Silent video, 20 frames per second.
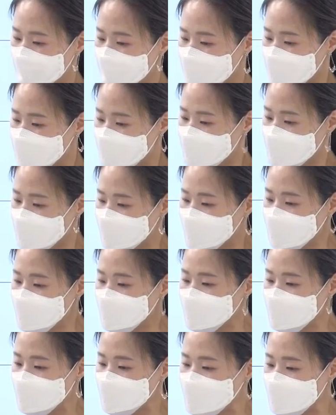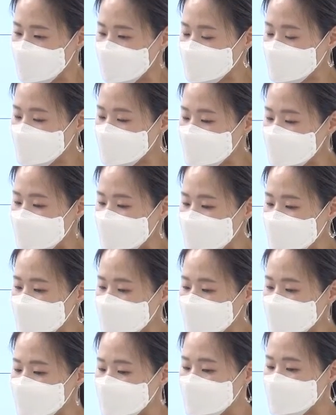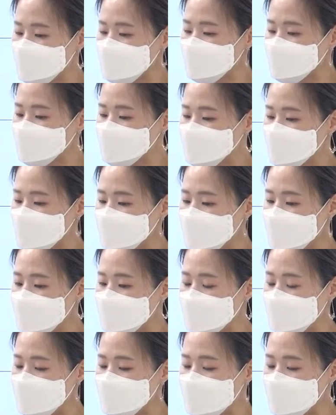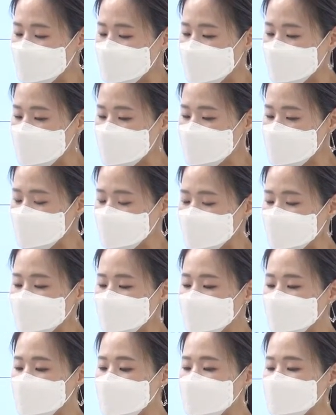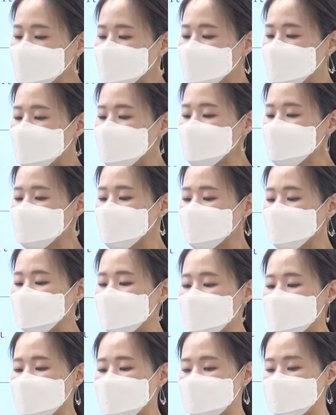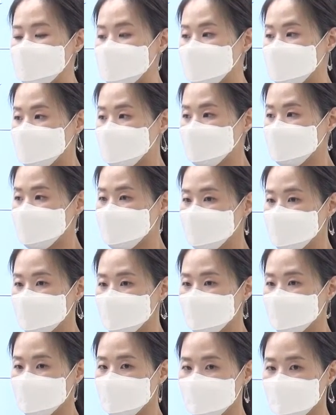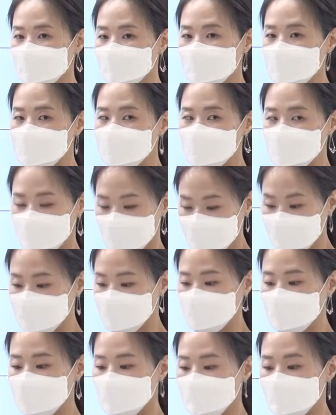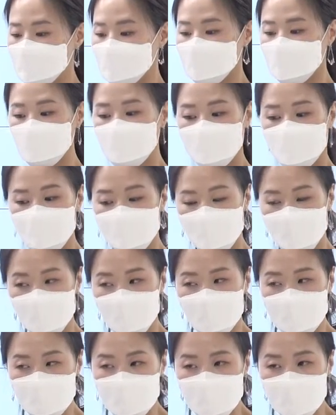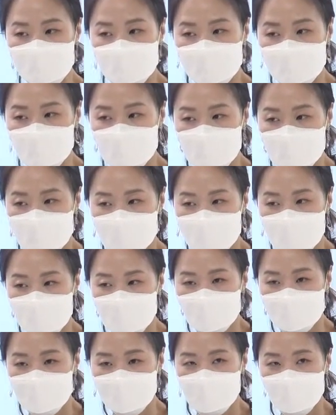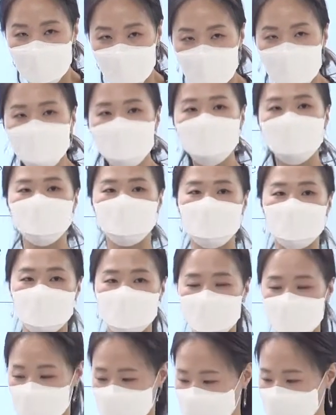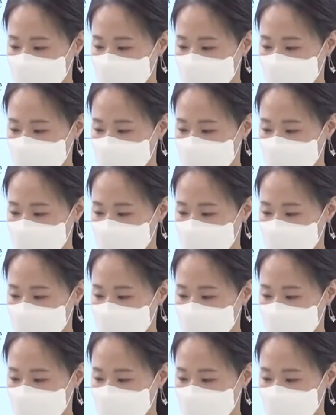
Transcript: 그리고 여기 비동사랑 중요하게 만나는 짝꿍 refer to as 맞죠? 음. 뭐 된다? 언급된다.